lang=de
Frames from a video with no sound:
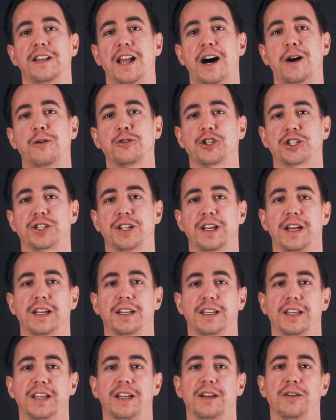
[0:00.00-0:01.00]

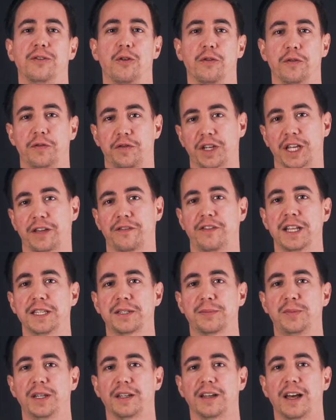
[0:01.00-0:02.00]
Lautstärke und
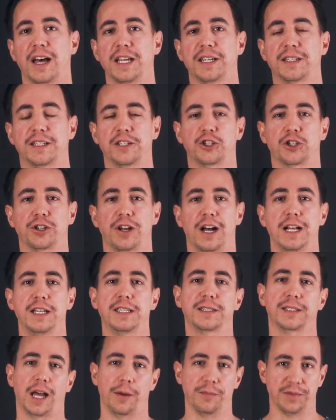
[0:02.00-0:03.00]
Frequenzbereich des
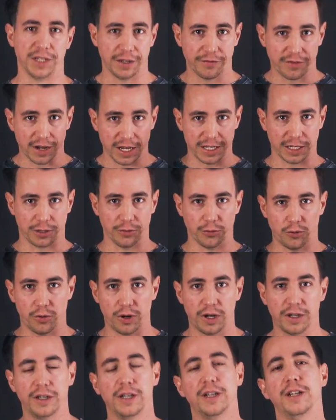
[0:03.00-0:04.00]
Schalls am jeweiligen
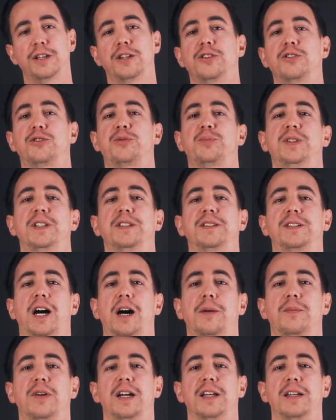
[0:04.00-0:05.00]
Ohr spielen
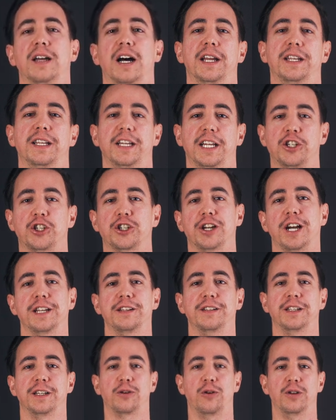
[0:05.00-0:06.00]
dabei eine
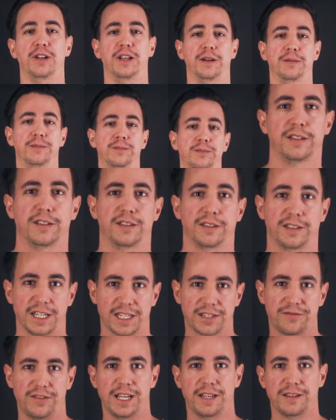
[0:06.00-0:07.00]
entscheidende Rolle.
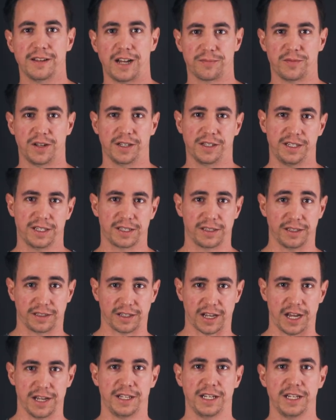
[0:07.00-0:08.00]
Deswegen hat man diesen
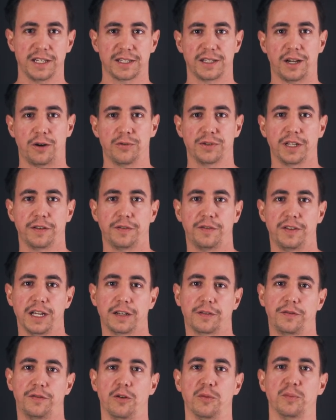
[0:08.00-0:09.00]

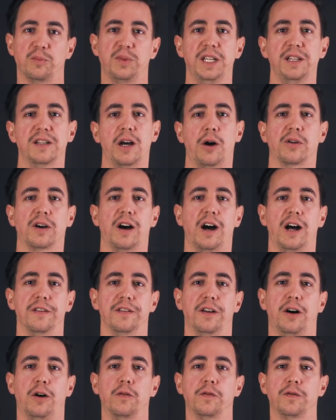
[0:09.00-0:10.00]
3D-Soundeffekt von
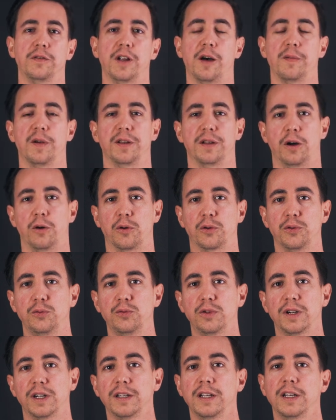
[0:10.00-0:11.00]
binauralen Aufnahmen auch
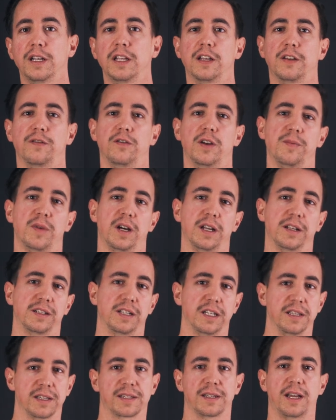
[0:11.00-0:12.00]
nur, wenn man
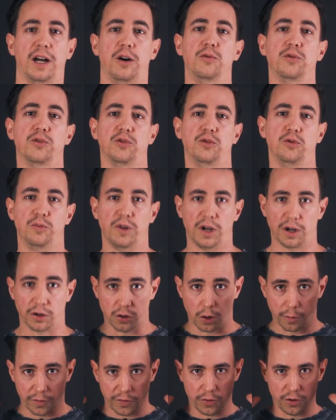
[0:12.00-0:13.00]
den Sound über
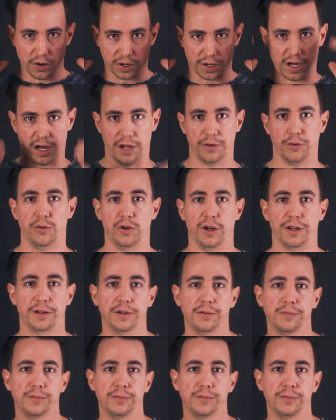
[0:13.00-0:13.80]
Kopfhörer anhört.